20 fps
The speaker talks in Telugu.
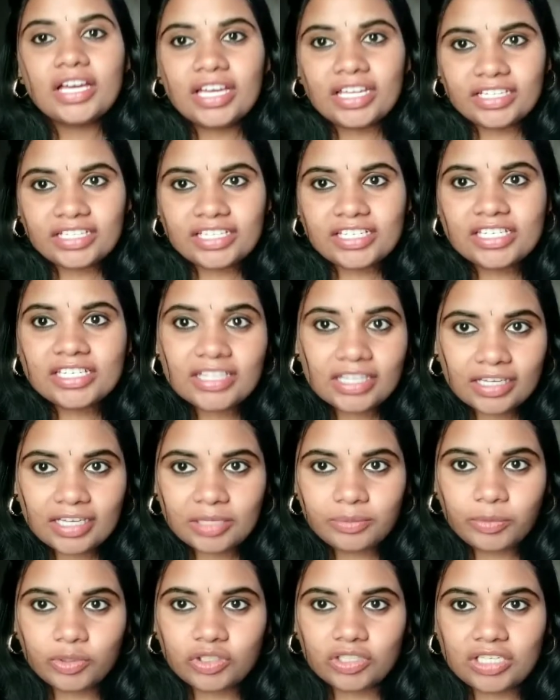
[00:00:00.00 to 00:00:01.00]

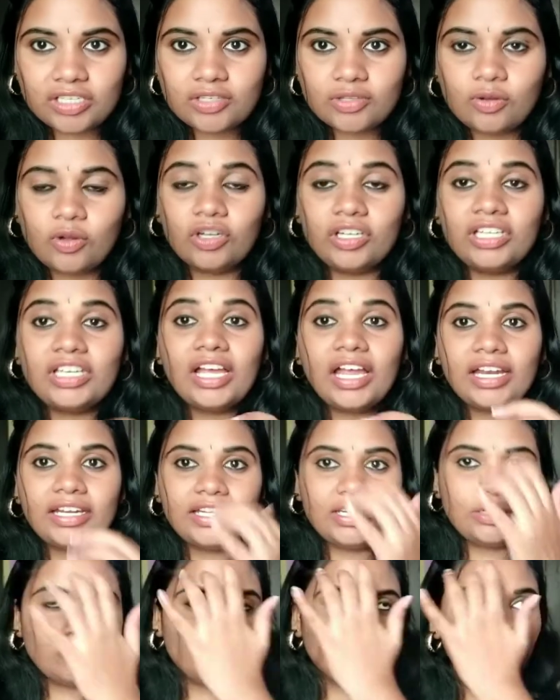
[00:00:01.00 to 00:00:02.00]
ఖచ్చితంగా ఇప్పుడు తీసుకోండి
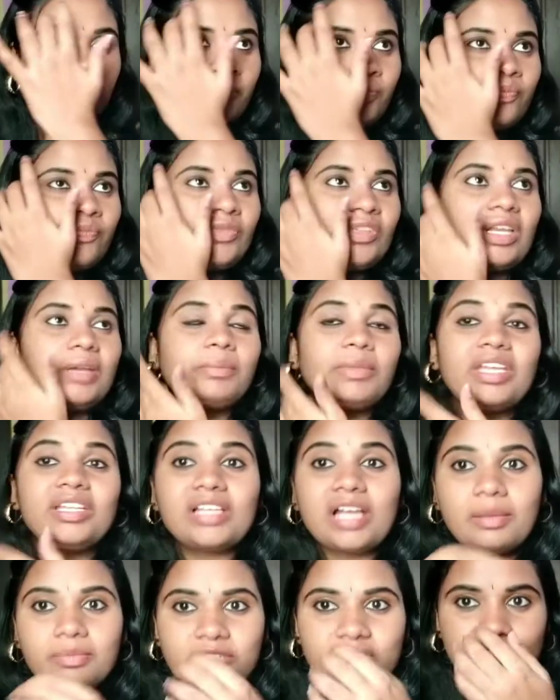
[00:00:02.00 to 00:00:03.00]
అండ్ నేను
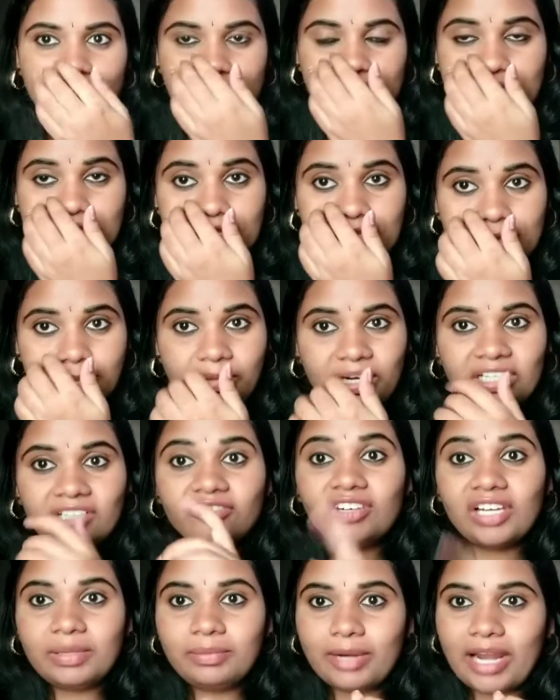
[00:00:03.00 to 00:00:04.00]
మెయిన్గా అబ్జర్వ్ చేసింది ఈ
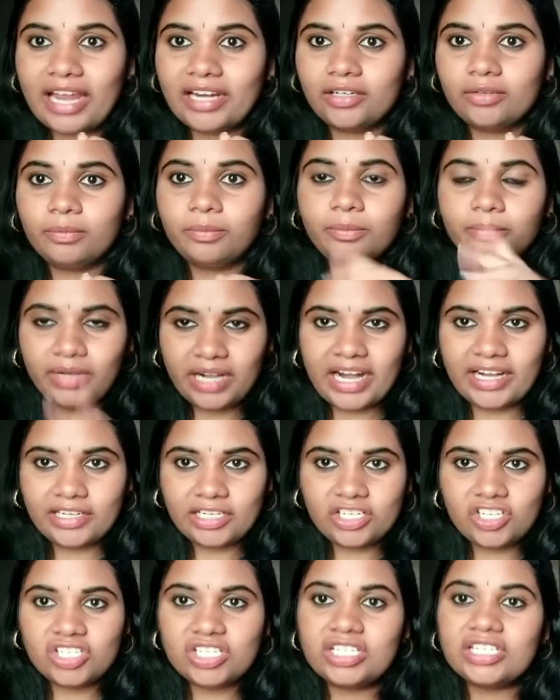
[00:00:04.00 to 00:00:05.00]
బటర్ఫ్లై బ్రాండ్
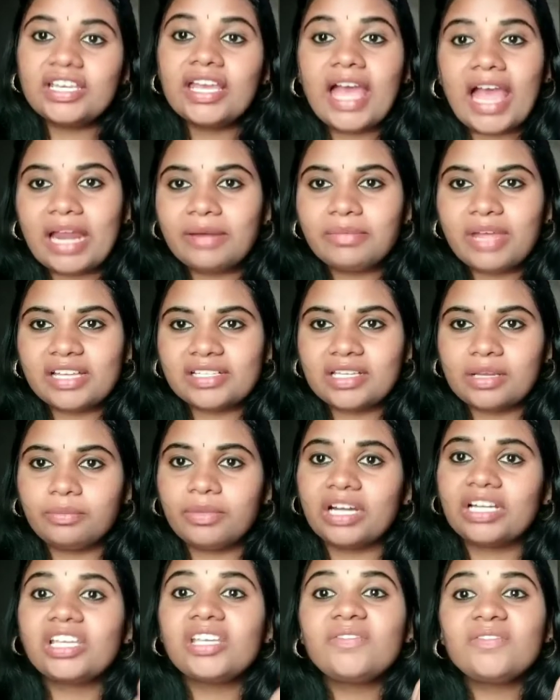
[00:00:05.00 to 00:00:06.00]
బ్రాండ్ నుంచి హ్యాండ్ బ్యాగ్స్
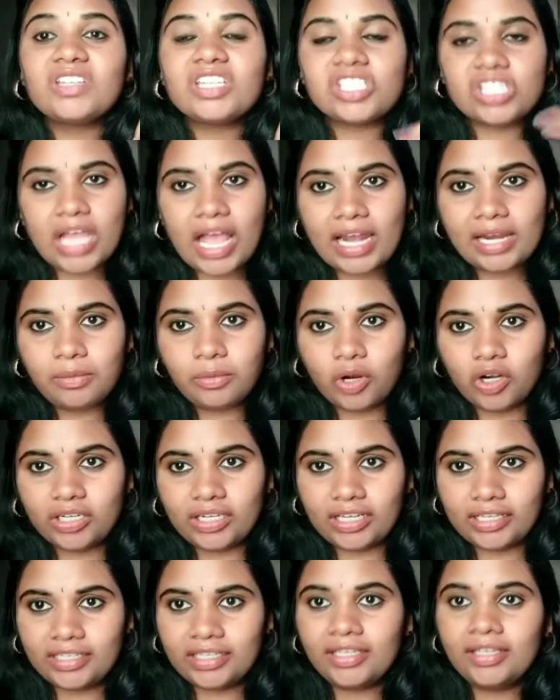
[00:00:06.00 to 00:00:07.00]
అనమాట ఇవి చాలా
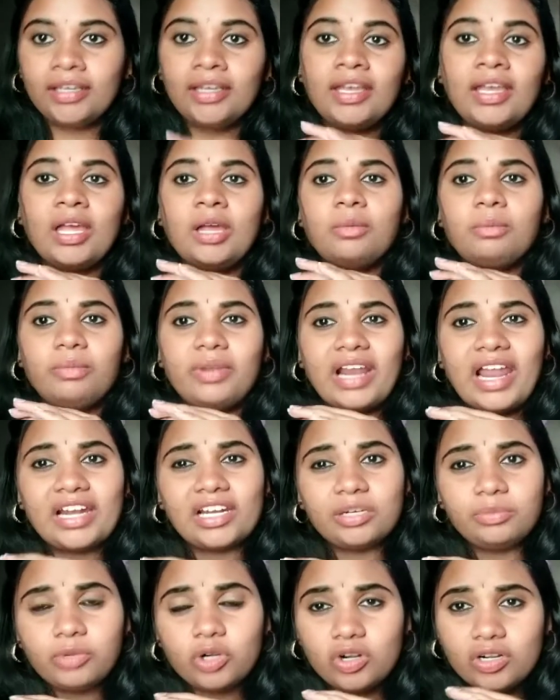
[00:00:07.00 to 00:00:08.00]
బాగుంటాయి
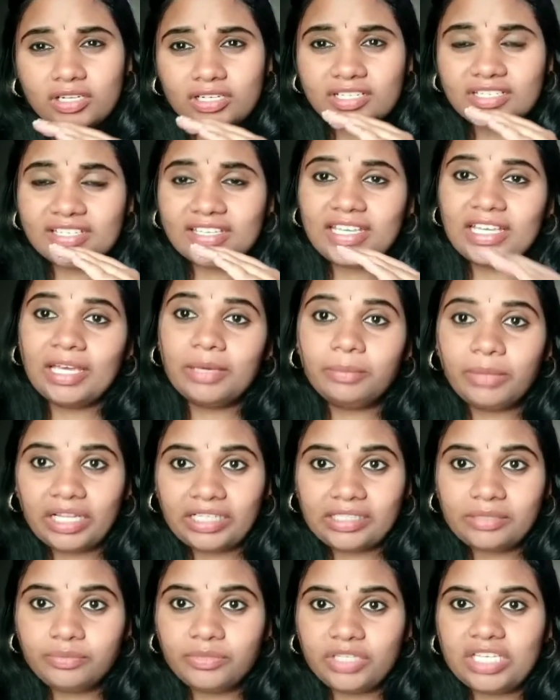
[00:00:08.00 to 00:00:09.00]
బ్రాండెడ్ ప్రోడక్ట్స్కి
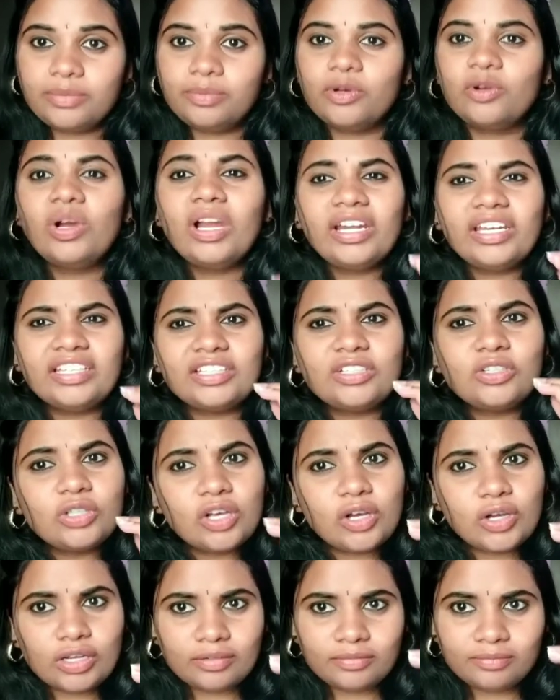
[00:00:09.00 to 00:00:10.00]
ఏమాత్రం తీసుకో అండ్ ఇది
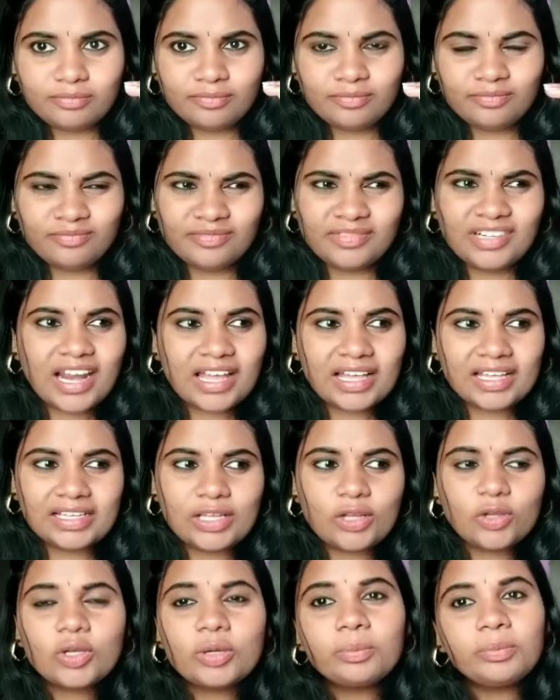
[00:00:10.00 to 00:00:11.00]
కూడా ఒక
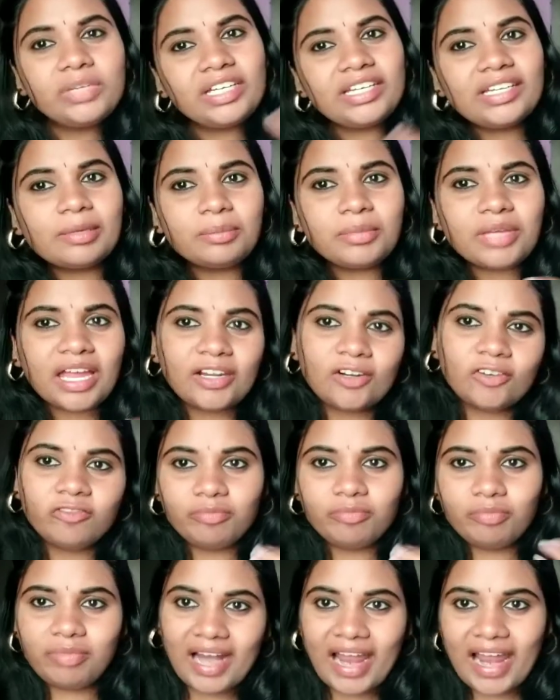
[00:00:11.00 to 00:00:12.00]
రకంగా ఒక మీడియం కైండ్
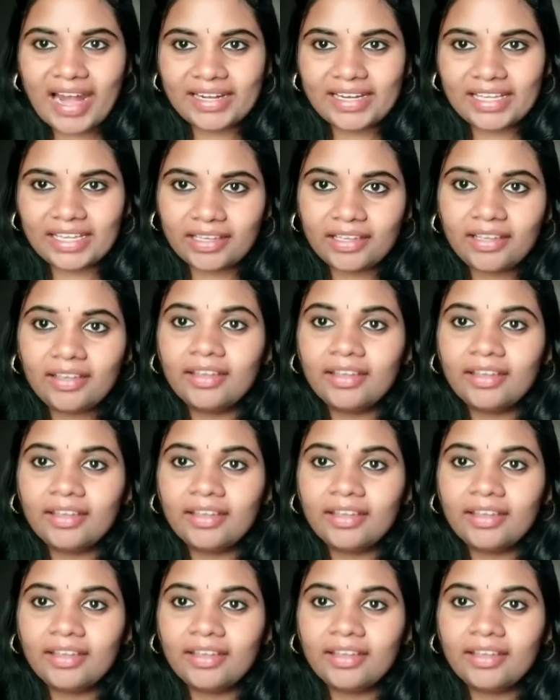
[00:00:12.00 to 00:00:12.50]
ఆఫ్ బ్రాండే